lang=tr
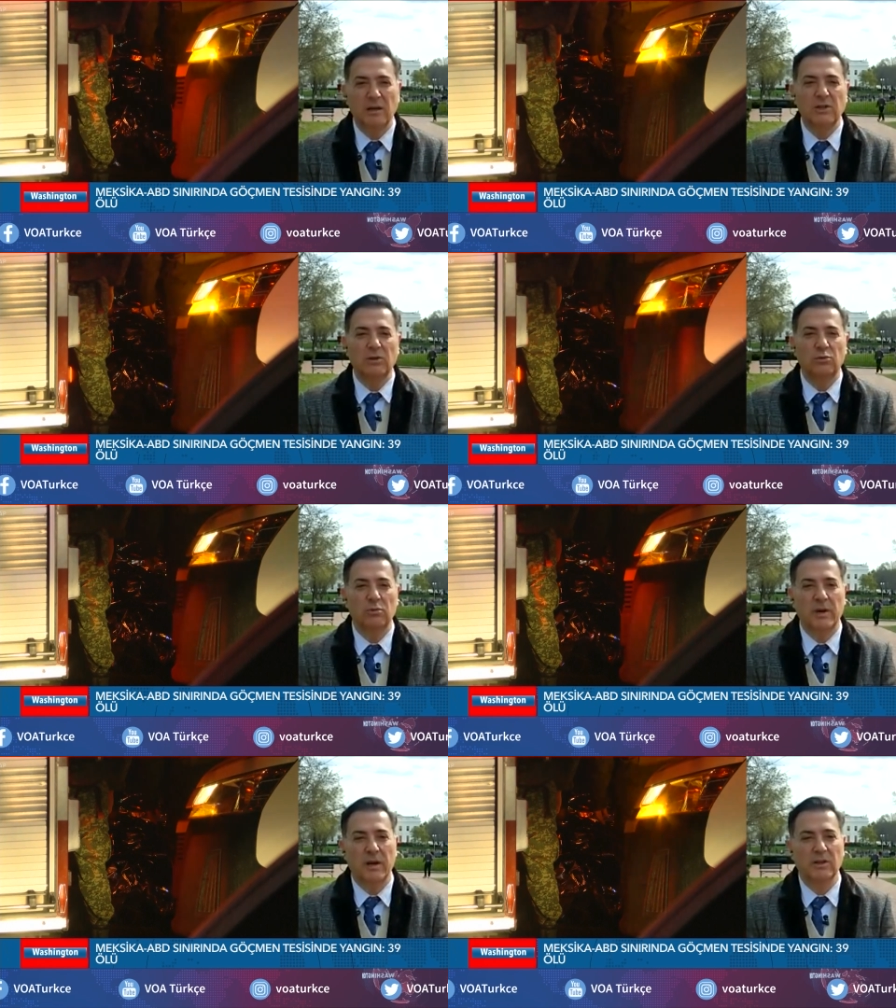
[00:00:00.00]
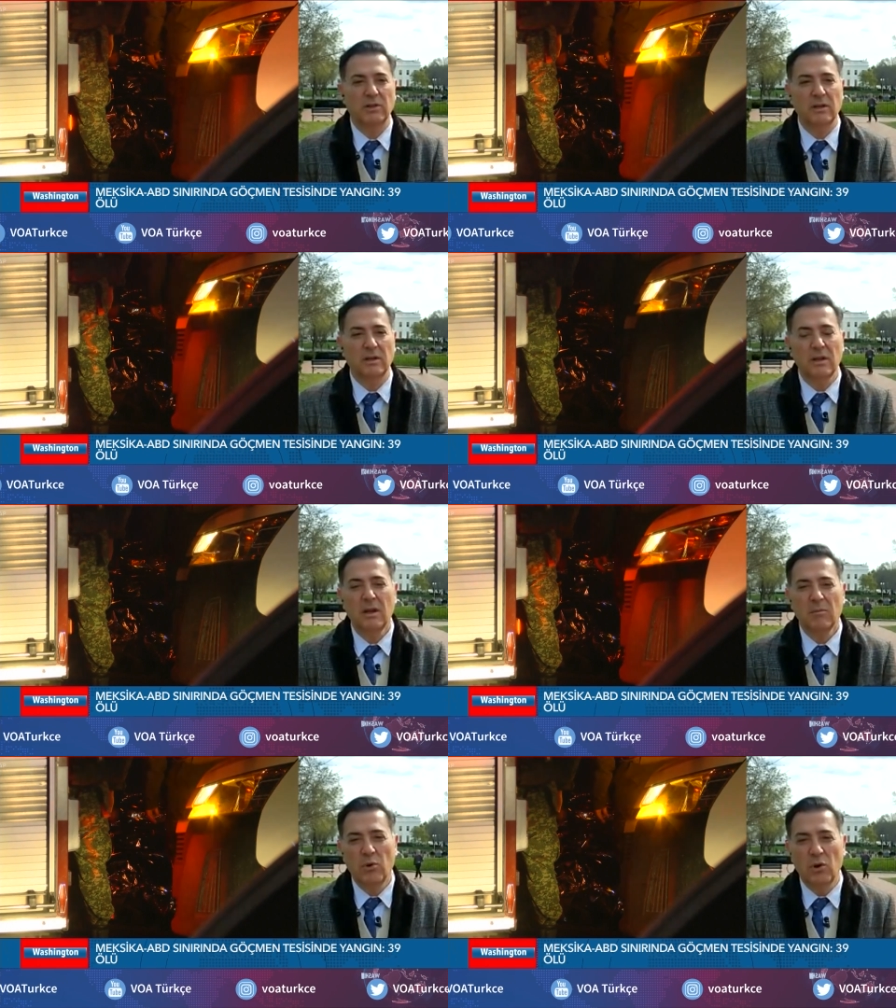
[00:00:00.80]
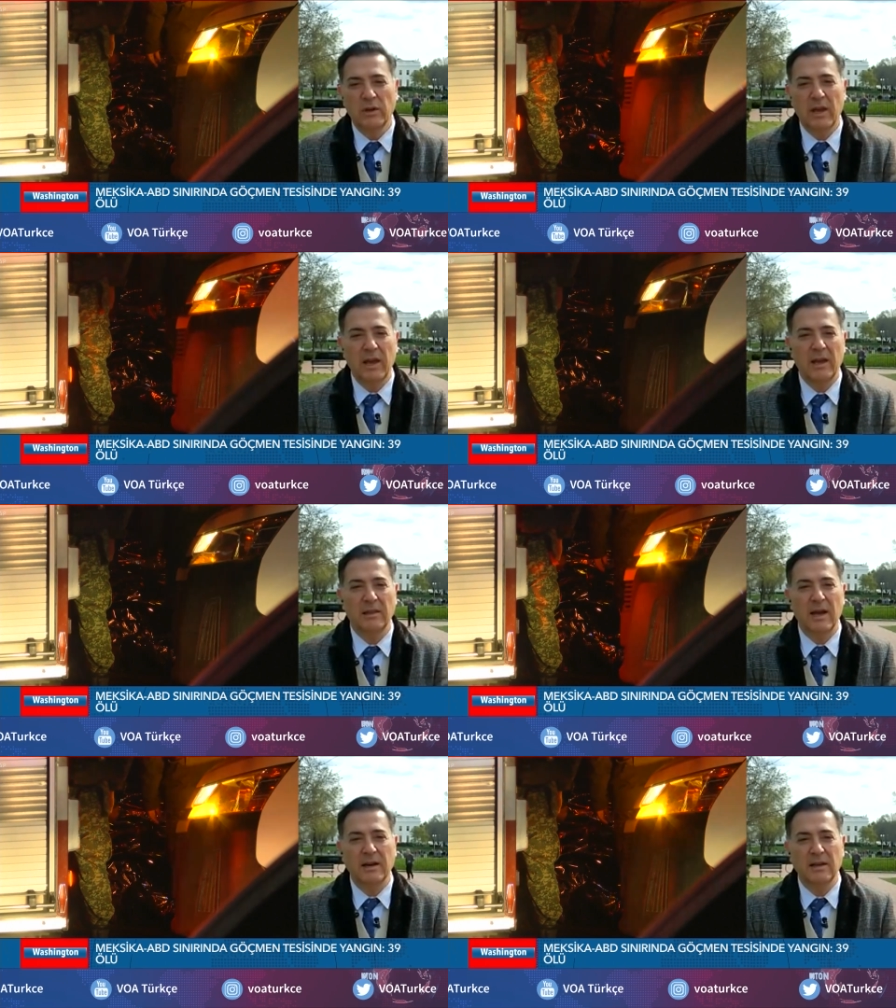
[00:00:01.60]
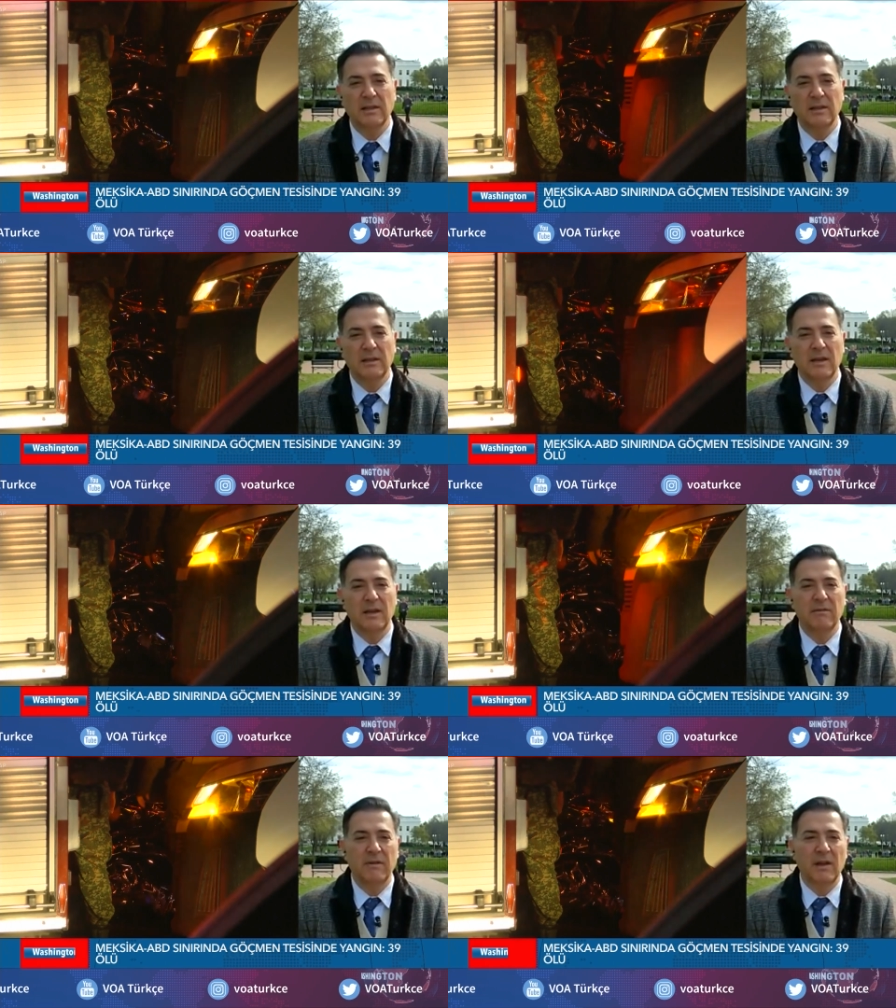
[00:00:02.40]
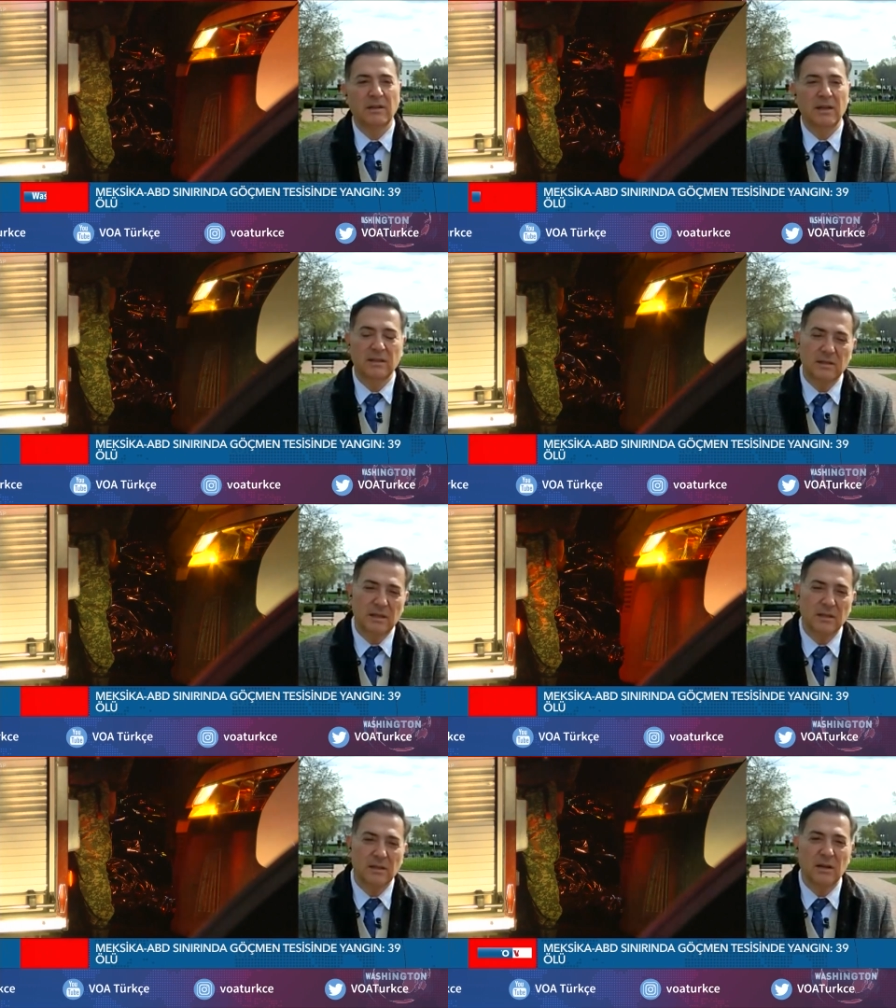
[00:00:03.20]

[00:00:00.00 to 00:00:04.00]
acil durum araçlarının bölgeye nakledildiği ve tesisin